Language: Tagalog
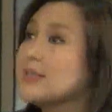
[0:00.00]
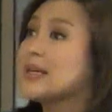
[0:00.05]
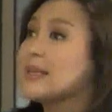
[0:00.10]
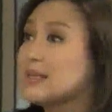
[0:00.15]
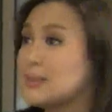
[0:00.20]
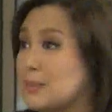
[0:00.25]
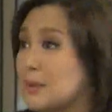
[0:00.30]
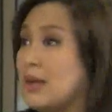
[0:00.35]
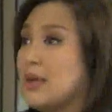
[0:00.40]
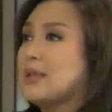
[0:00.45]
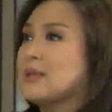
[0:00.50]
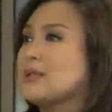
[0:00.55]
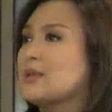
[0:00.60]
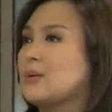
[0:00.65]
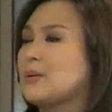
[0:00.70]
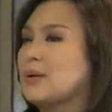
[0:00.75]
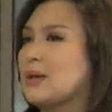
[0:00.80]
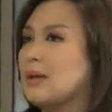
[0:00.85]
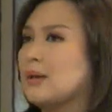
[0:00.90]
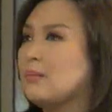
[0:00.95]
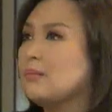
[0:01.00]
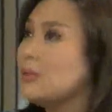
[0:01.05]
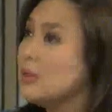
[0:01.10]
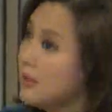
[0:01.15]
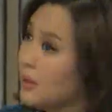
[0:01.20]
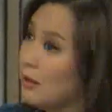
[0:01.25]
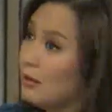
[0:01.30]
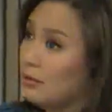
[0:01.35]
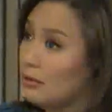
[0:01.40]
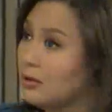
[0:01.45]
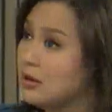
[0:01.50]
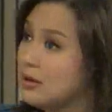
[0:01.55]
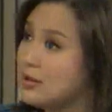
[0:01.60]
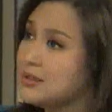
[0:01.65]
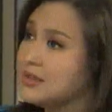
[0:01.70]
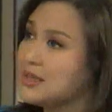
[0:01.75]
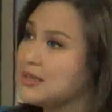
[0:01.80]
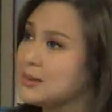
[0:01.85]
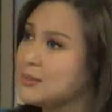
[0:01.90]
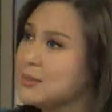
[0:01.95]
Six months, okay. Matagal din,
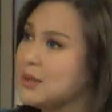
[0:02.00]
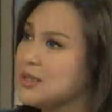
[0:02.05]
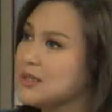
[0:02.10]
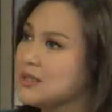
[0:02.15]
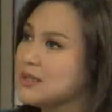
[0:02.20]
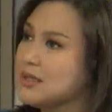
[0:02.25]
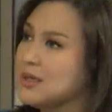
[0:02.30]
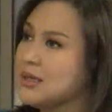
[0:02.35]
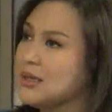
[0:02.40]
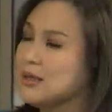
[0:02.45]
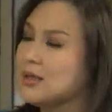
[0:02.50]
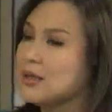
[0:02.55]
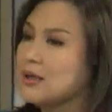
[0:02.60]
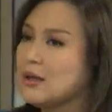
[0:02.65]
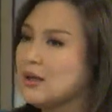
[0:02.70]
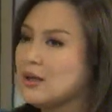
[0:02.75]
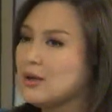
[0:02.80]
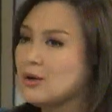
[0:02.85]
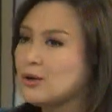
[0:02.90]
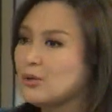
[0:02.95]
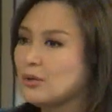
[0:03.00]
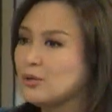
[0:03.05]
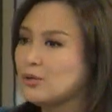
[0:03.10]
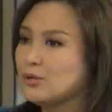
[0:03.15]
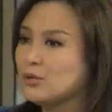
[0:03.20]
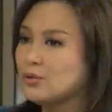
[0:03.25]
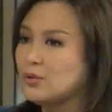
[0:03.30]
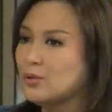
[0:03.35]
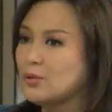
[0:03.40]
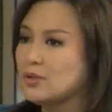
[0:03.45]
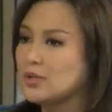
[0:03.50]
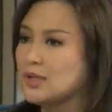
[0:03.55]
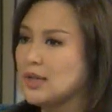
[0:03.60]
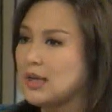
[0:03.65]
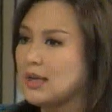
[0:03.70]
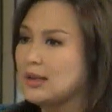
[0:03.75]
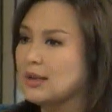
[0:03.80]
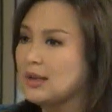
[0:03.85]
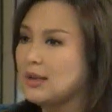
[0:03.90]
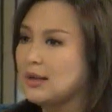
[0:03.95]
six months din. Kung
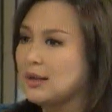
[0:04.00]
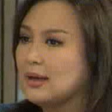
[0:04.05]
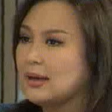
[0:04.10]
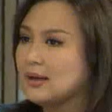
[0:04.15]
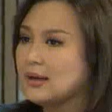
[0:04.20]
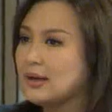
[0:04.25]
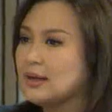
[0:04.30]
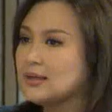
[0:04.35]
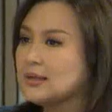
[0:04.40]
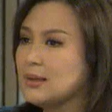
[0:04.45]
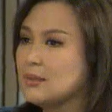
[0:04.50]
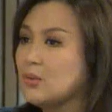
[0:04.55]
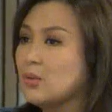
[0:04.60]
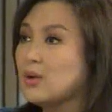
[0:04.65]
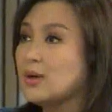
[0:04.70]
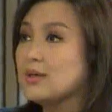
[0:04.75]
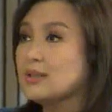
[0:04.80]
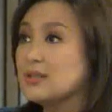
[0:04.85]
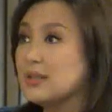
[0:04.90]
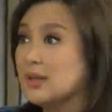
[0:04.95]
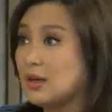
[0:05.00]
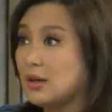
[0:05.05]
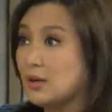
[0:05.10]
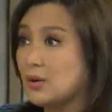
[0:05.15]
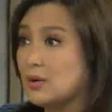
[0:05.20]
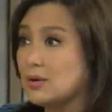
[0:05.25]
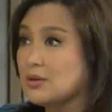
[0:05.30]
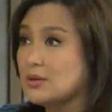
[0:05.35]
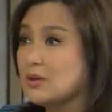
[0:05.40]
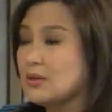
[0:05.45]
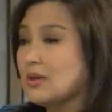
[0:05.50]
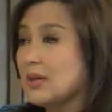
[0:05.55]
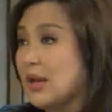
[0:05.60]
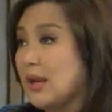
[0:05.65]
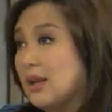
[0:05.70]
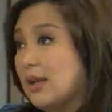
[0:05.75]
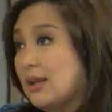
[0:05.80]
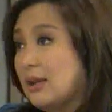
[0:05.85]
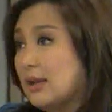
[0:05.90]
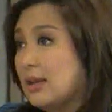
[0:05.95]
tutuusin, kasi mukhang seryoso
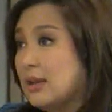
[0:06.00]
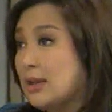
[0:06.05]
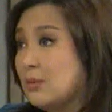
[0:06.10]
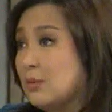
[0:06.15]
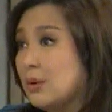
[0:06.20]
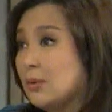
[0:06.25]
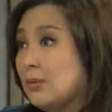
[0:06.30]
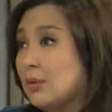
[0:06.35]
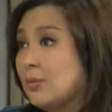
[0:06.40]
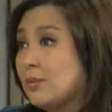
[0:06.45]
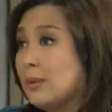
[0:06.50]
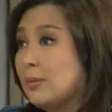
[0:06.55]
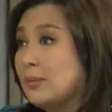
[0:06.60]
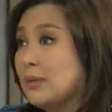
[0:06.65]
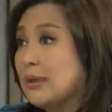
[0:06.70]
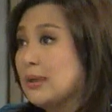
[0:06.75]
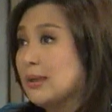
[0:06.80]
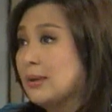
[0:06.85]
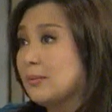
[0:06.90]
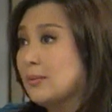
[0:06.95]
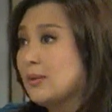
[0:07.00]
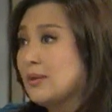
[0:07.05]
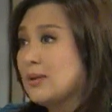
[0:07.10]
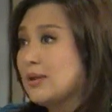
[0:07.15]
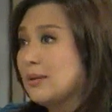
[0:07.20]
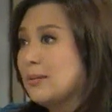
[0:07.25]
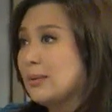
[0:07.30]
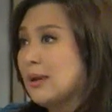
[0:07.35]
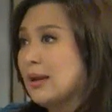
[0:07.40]
dahil iniwan mong pamilya mo, di